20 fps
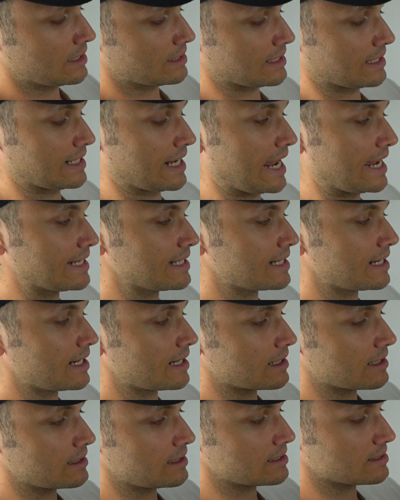dann
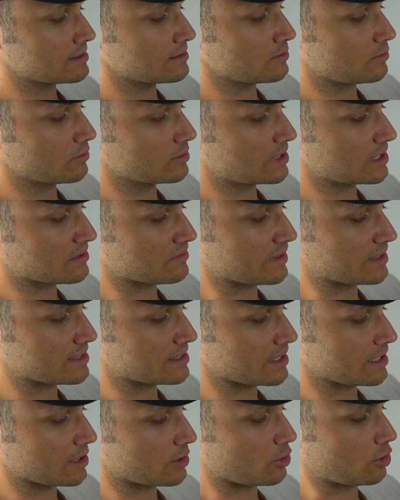reinklacken lassen und das
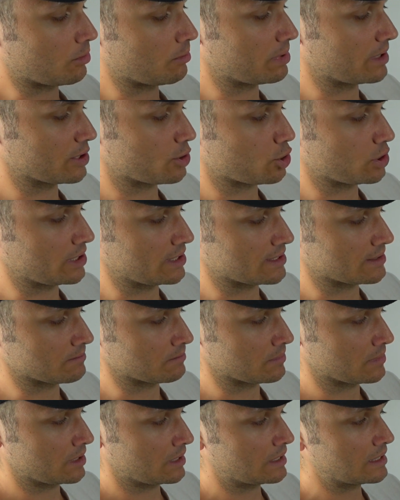Fenster komplett
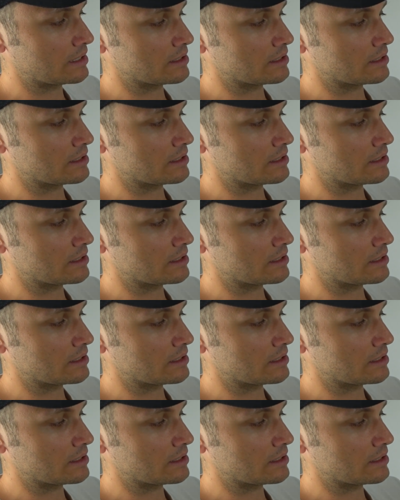schließen.